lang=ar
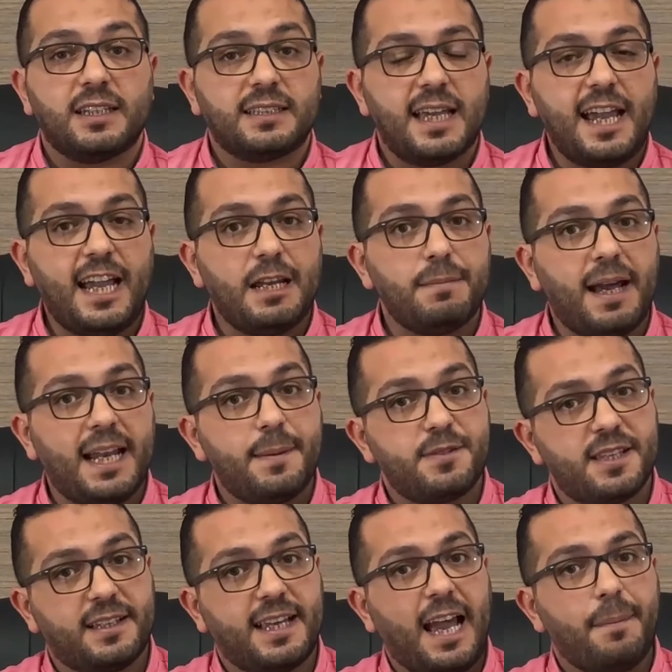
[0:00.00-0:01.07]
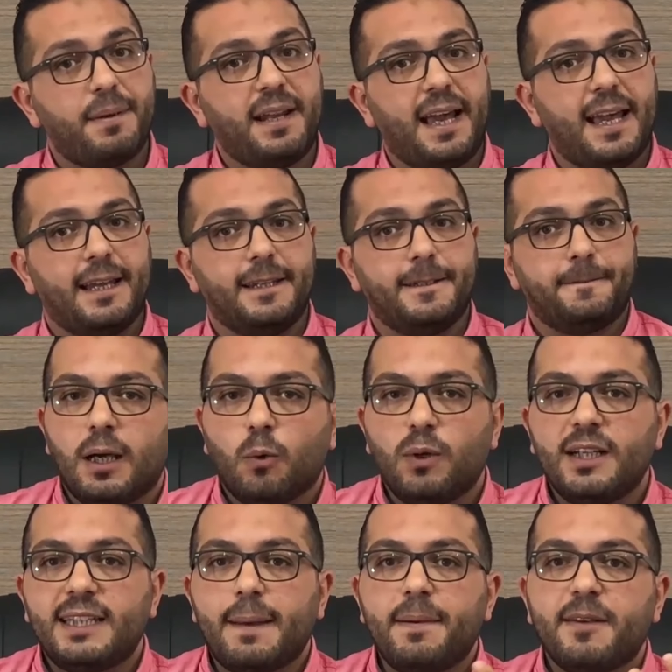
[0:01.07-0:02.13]
الكاحل مع لبس الكعب العالي
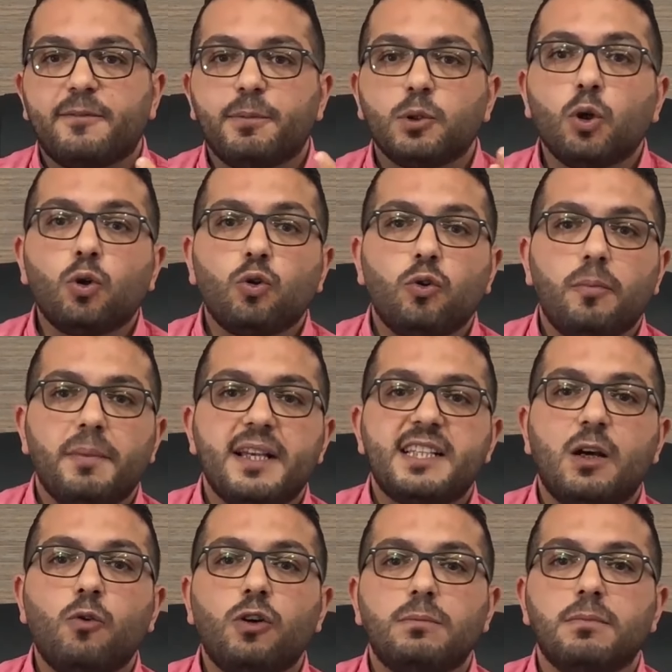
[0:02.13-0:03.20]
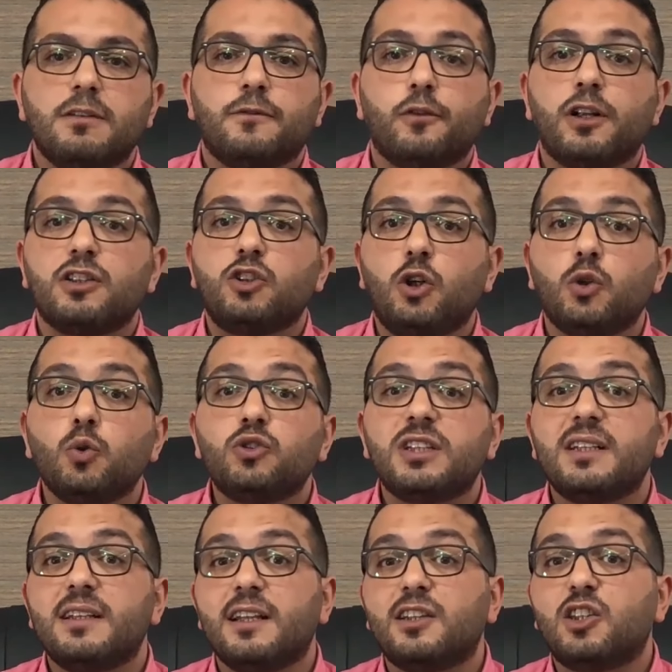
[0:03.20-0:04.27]
واللي ده بدوره بيزود من فرص حدوث
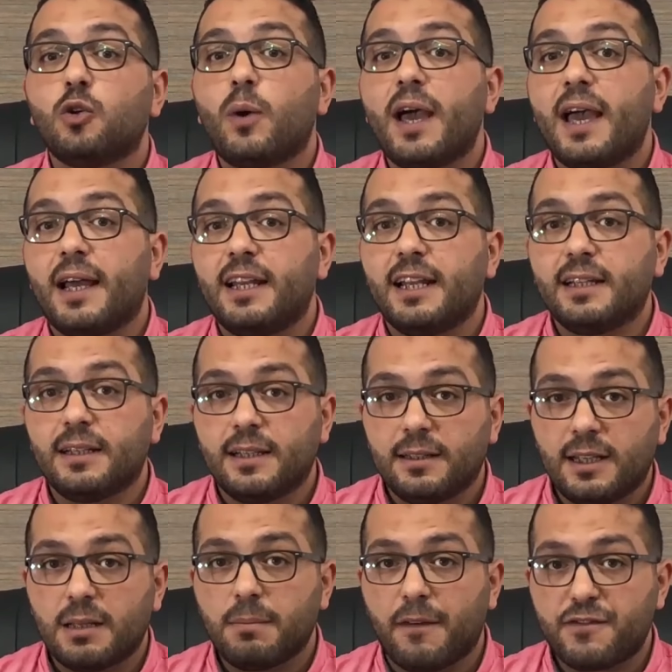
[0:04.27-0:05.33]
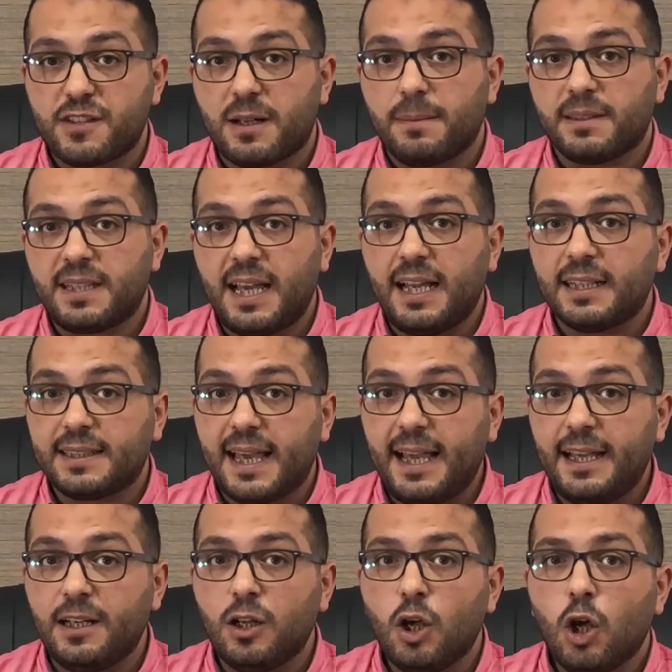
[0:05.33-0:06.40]
الالتواء للمفصل بتاع
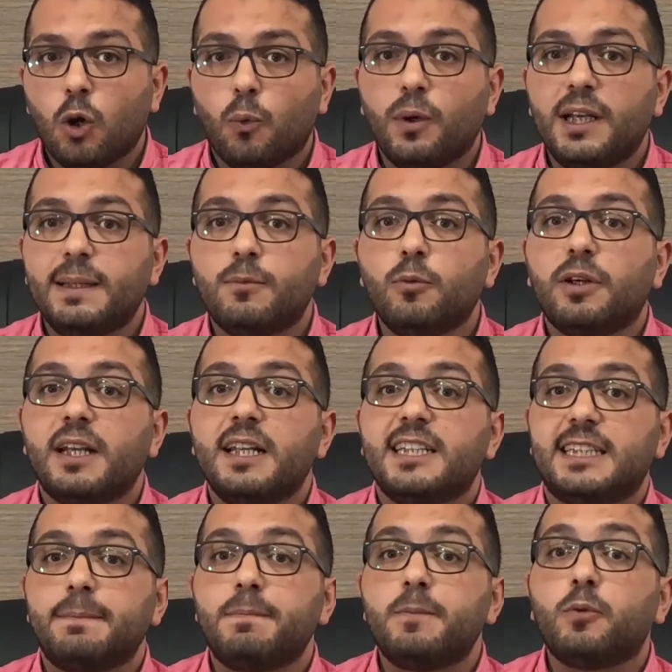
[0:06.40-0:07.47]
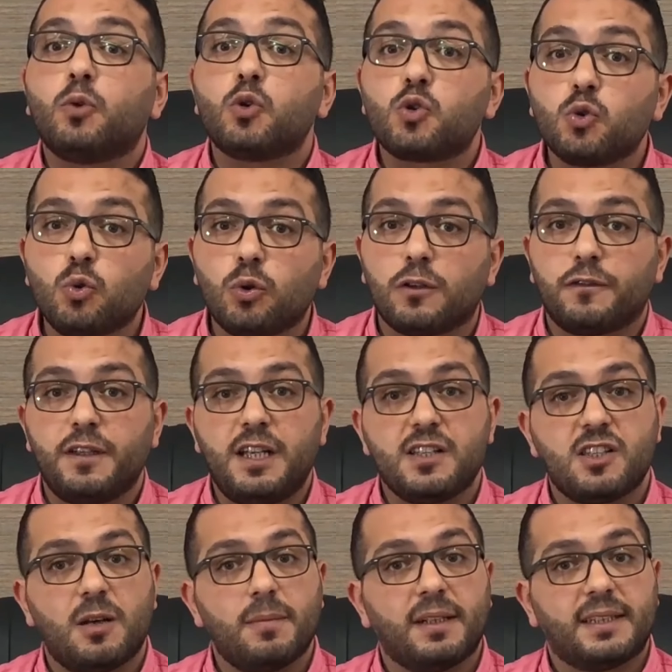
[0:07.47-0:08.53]
الكاحل واللي ممكن يسبب كسور في
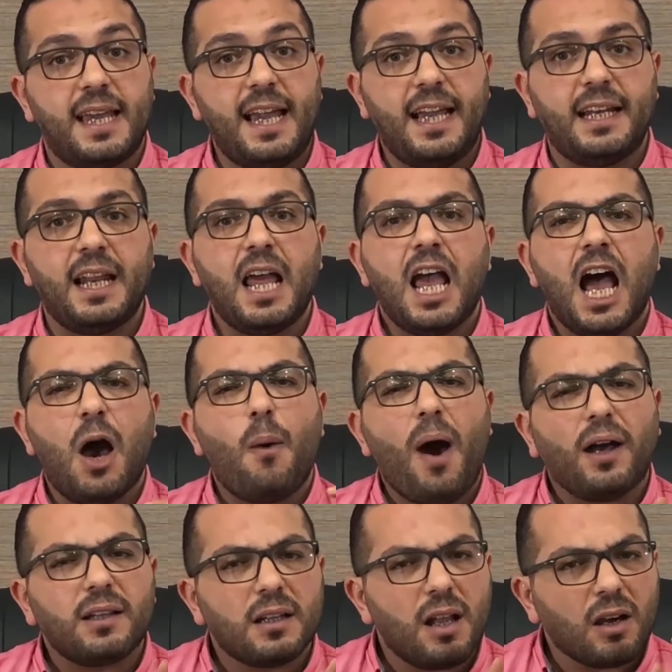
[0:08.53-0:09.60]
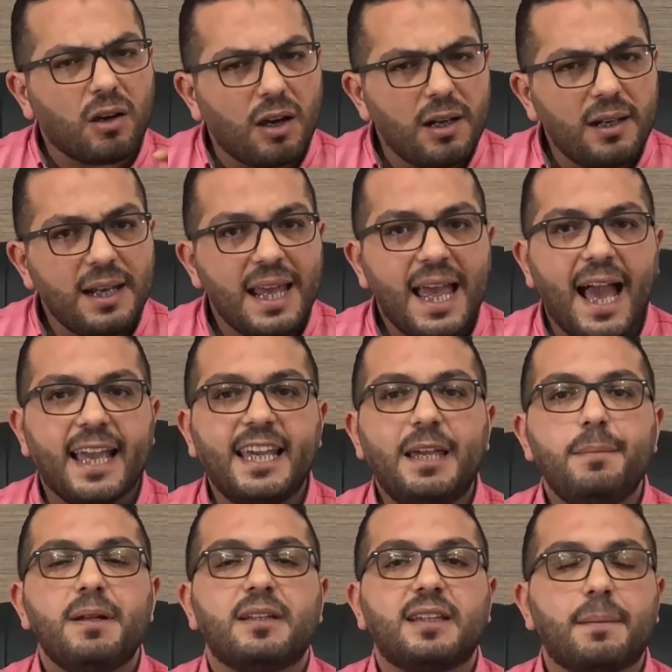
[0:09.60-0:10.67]
عظام الكاحل أو على الأقل
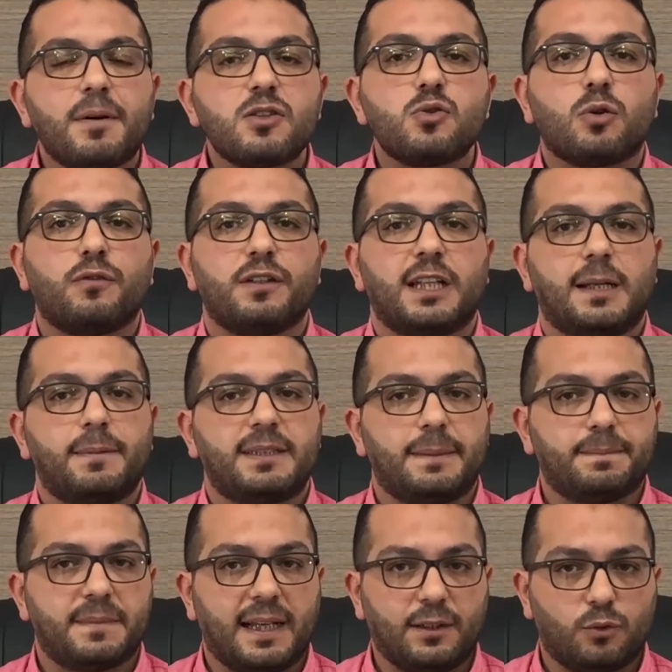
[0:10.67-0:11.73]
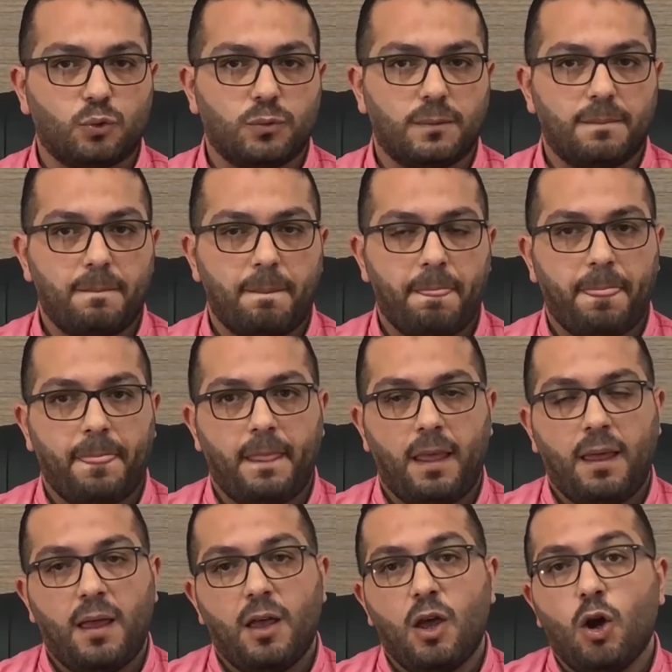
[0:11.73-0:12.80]
هيعمل تمزق في الأربطة بتاعته
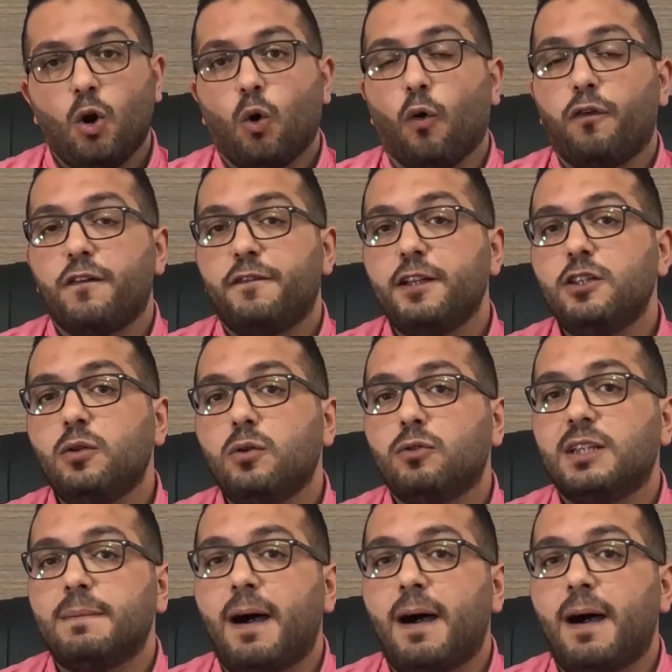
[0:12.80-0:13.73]
وفي الفيديو اللي قدام